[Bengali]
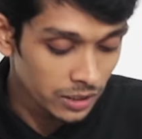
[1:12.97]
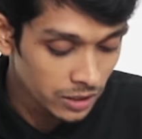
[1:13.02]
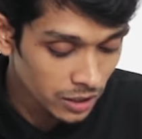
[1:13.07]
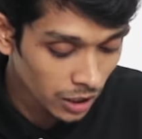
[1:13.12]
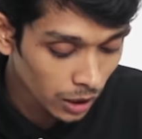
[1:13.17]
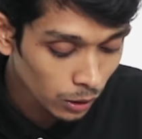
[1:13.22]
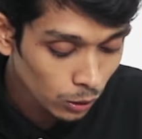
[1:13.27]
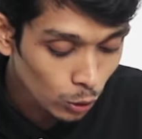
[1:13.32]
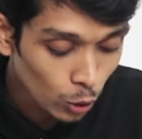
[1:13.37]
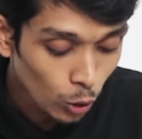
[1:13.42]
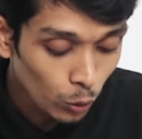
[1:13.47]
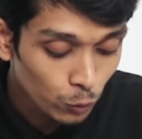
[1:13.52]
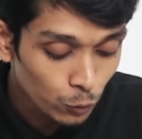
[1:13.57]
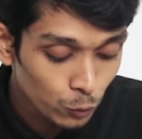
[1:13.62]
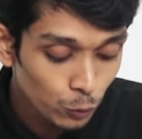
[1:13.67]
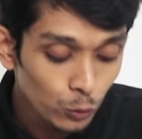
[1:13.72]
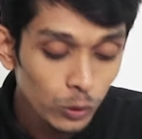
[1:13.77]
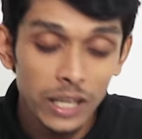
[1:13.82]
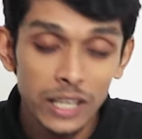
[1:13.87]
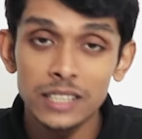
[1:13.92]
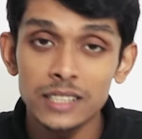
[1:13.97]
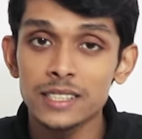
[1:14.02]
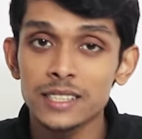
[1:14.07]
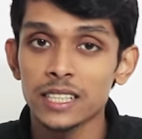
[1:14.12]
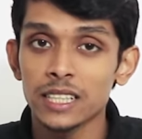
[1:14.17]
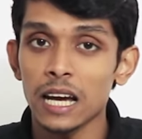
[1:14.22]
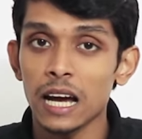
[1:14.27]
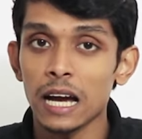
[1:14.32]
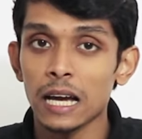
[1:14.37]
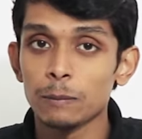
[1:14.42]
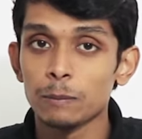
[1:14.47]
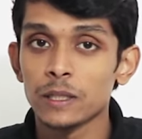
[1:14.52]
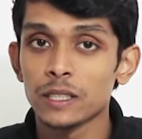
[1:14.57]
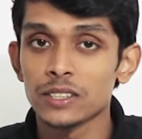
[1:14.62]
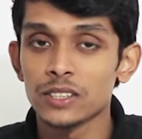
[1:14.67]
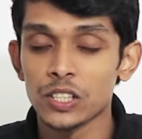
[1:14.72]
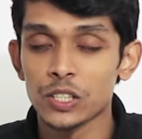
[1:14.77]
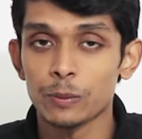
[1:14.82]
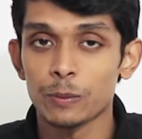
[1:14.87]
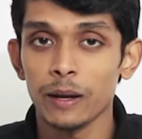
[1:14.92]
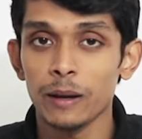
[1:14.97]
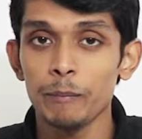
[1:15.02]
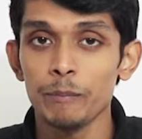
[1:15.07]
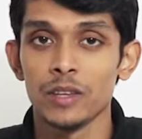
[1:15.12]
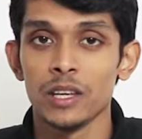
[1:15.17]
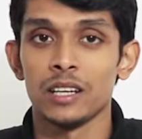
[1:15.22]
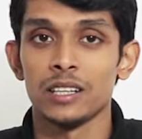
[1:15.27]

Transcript: ইঞ্চির ফুল এইচডি আইপিএস ডিসপ্লে